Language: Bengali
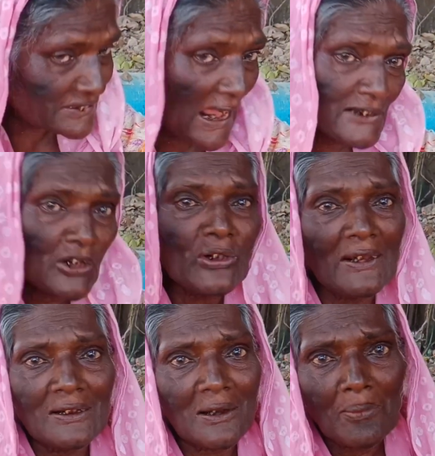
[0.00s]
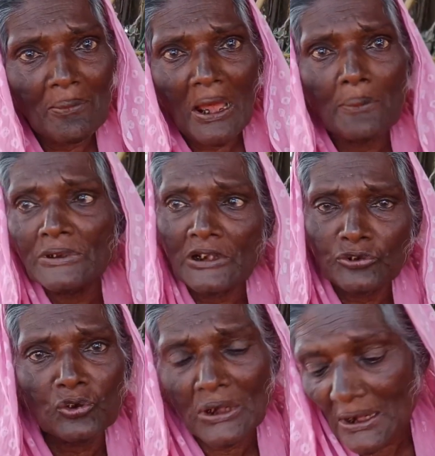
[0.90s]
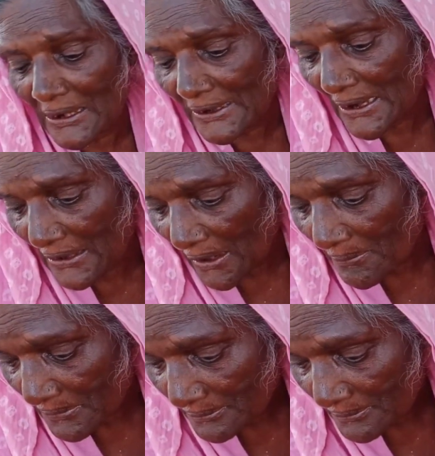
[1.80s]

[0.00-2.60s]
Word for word: তাই তো জানি না বাবা আমি তো কালে এলাম